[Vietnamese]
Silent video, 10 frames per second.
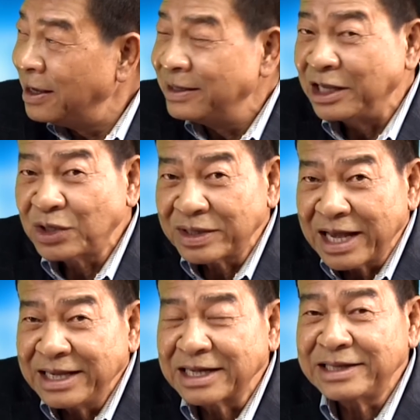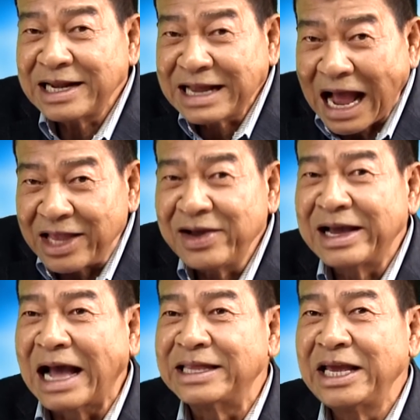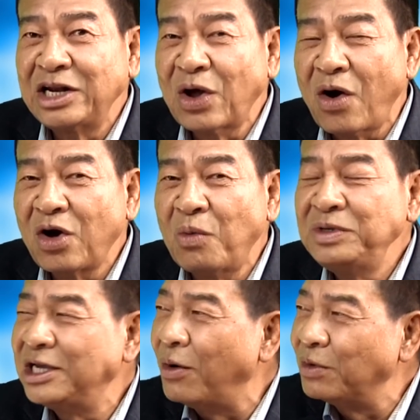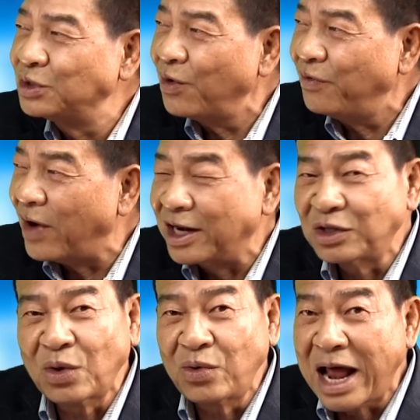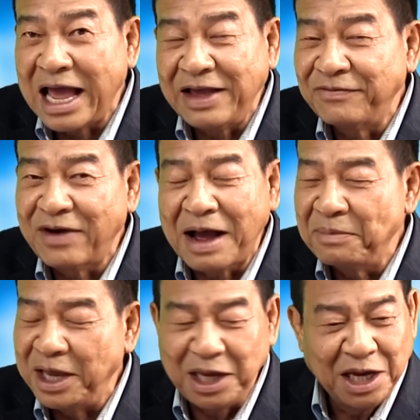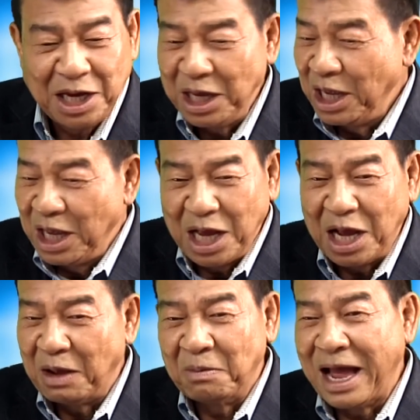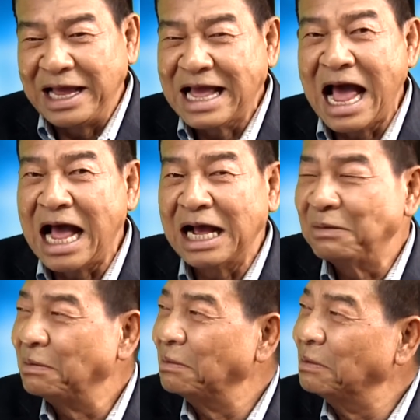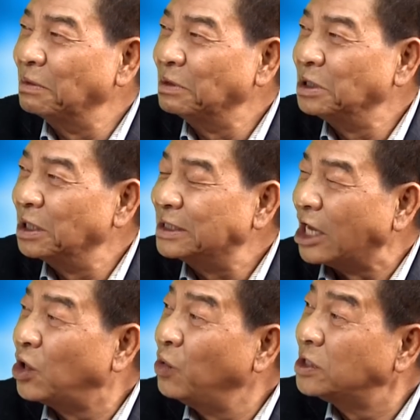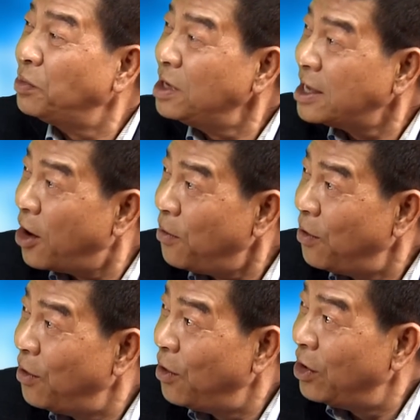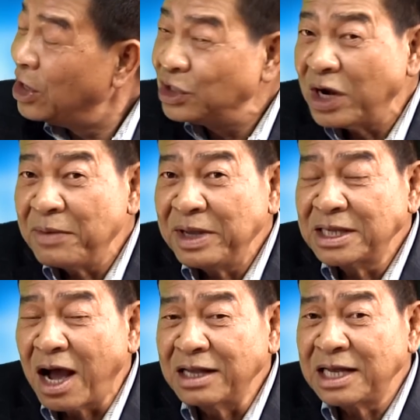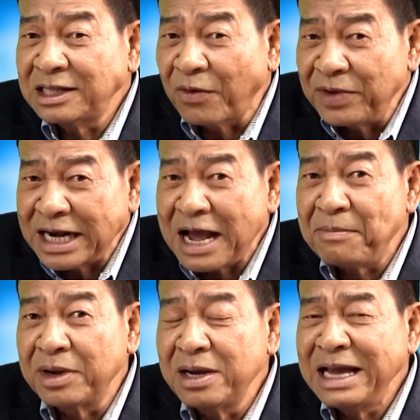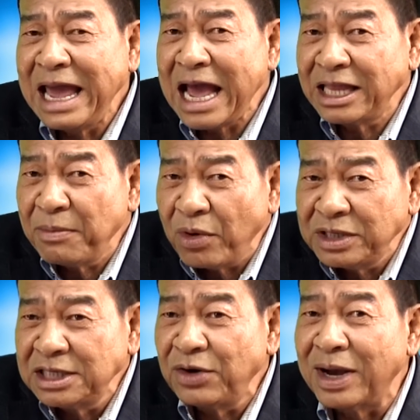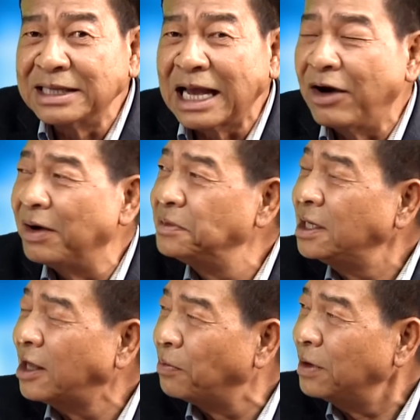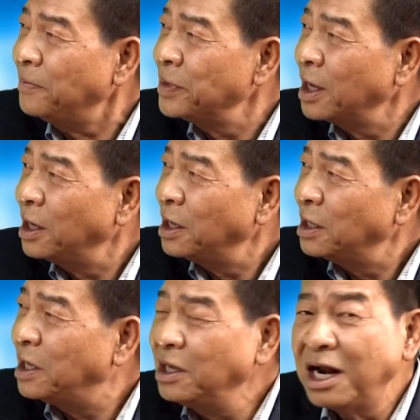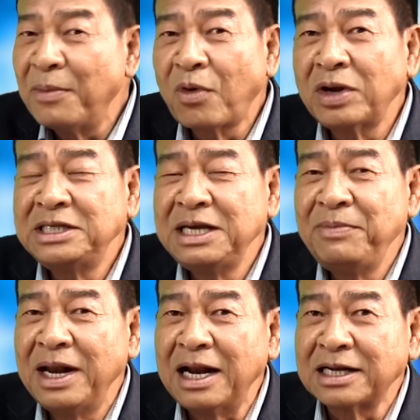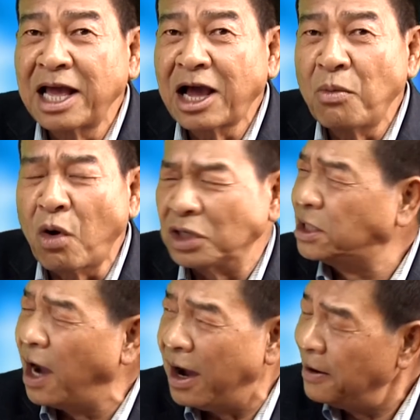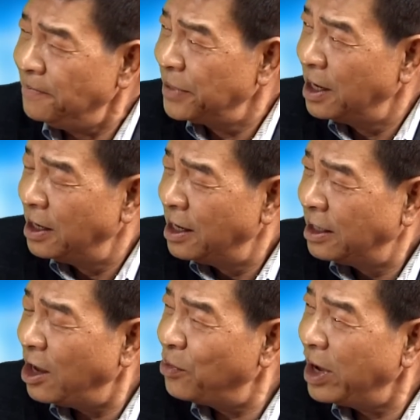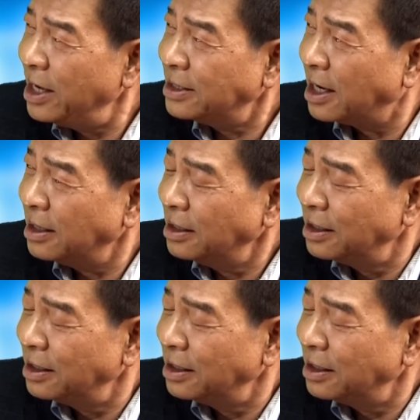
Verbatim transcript: thì cho thấy rằng tất cả những người cả tin đó cũng chịu một số phận tù đầy và bị uh, hành hạ trả thù giống như nhau. Cho nên bây giờ dân tộc Việt Nam mà cứ nghe tới bốn chữ hòa giải hòa hợp dân tộc đó thì như là một con chim bị làn cây cong họ sợ lắm. Thì ông có nghĩ rằng